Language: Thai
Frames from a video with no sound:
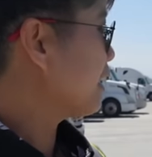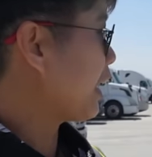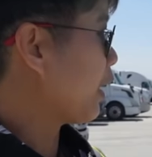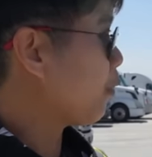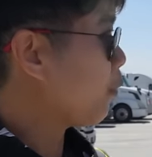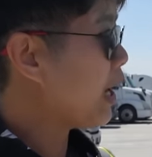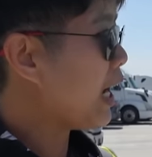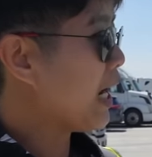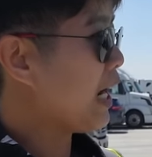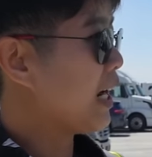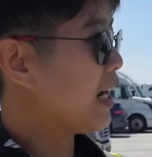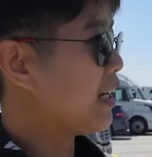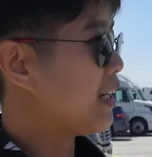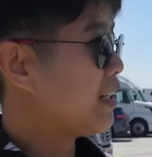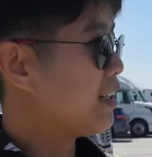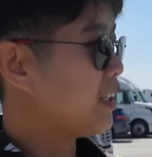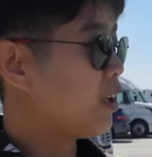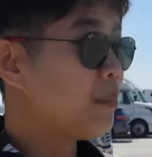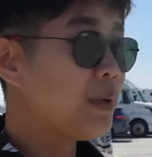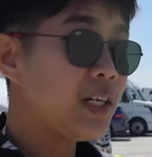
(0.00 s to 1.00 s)
แต่ว่า
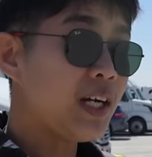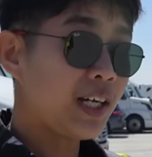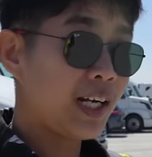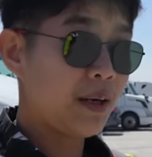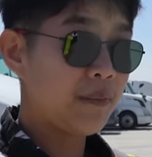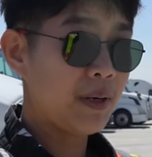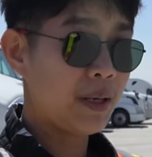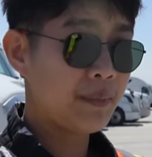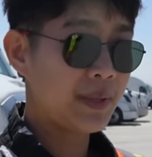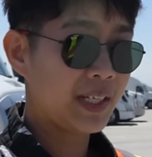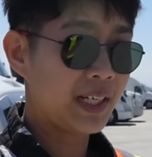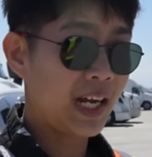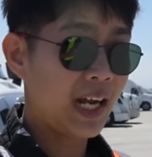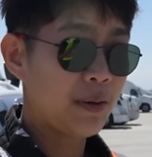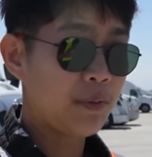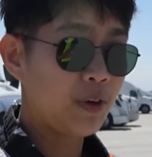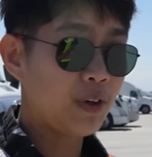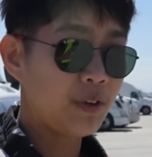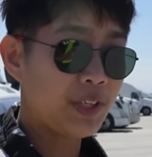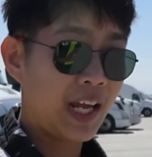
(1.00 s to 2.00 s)
เราไม่เลือกกลับมาอเมริกา
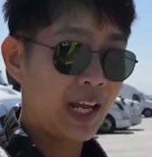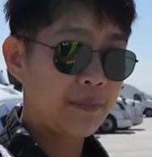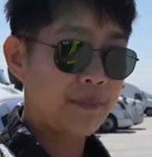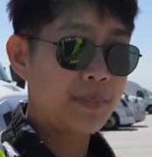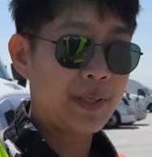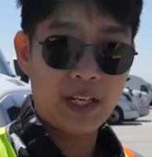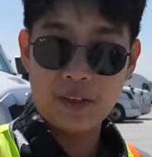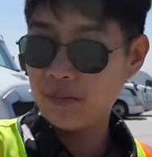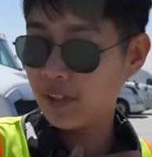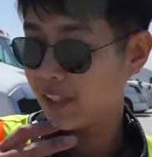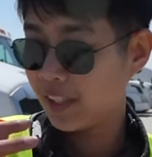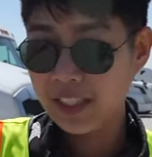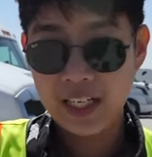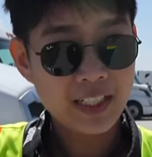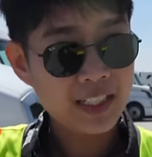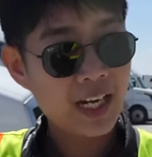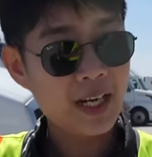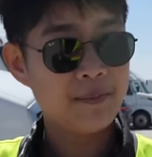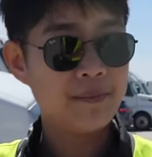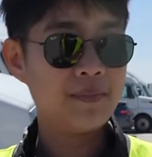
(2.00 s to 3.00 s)
เพราะเราอยากเปลี่ยนวัฒน
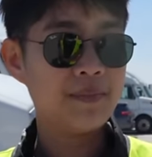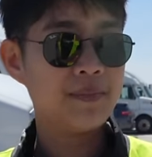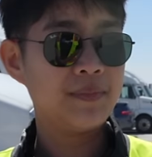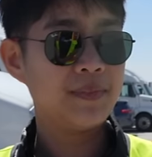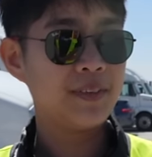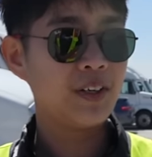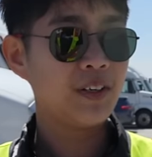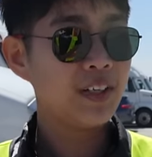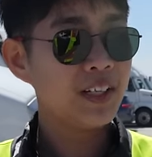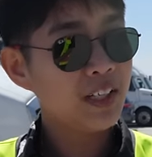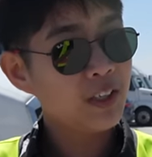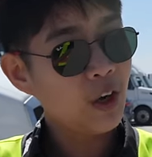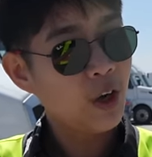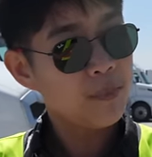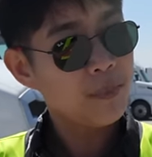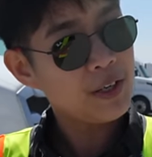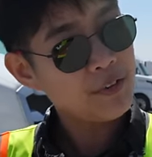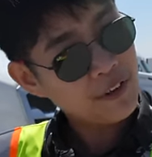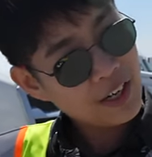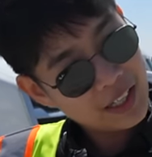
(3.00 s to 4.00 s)
ธรรมเราก็เลยลอ
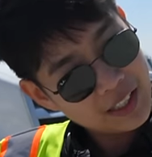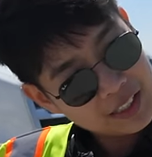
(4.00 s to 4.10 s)
งไปฝั่